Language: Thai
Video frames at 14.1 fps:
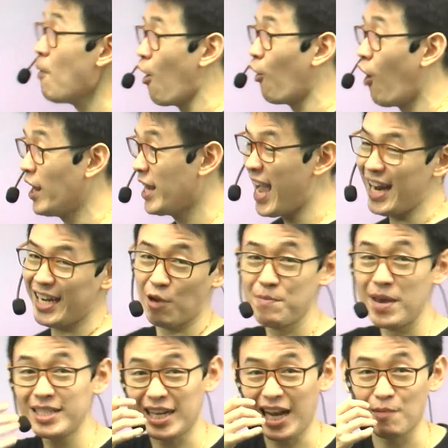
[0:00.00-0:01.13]
อกข้อนี้เดี๋ยวพี่
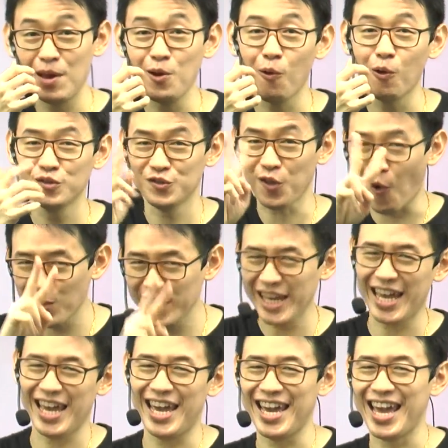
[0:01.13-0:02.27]
จะทำให้ดู 2 วิธี
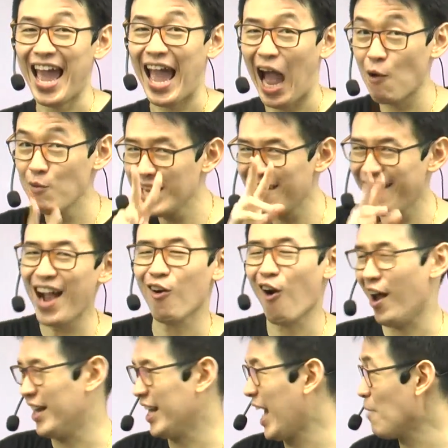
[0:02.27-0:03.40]
เอาวิธีแรกก่อน
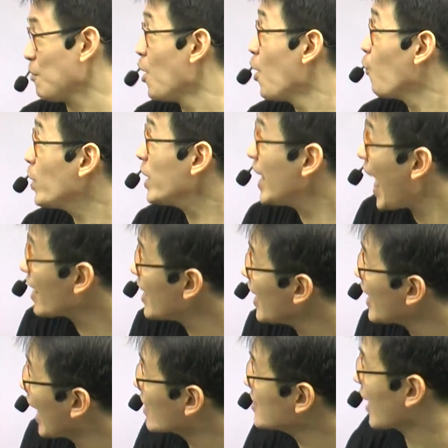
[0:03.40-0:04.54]
นะครับวิธีแรกเนี่ยห
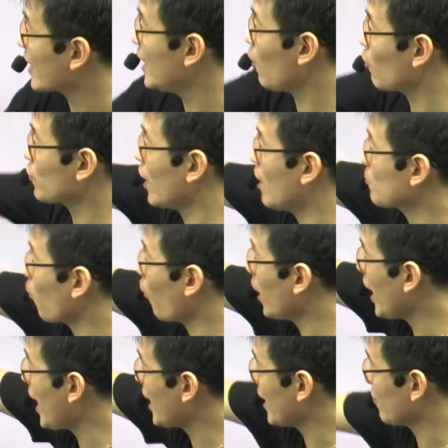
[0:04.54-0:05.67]
ลังจากที่เราเติมตัวเล
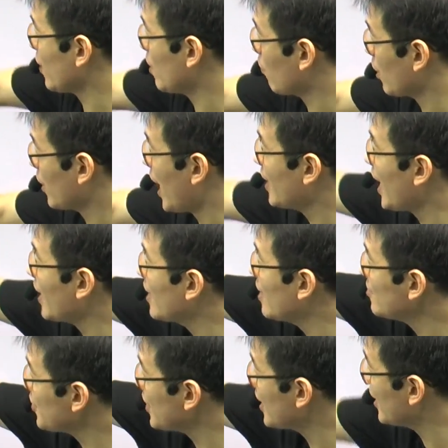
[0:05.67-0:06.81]
ขเนี่ยเติมพยัญชนะด้านนี้
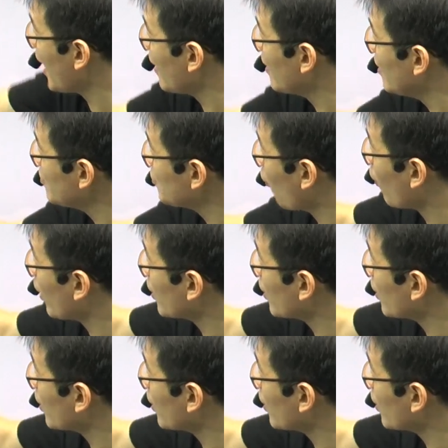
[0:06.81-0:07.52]
4ด้านนี้2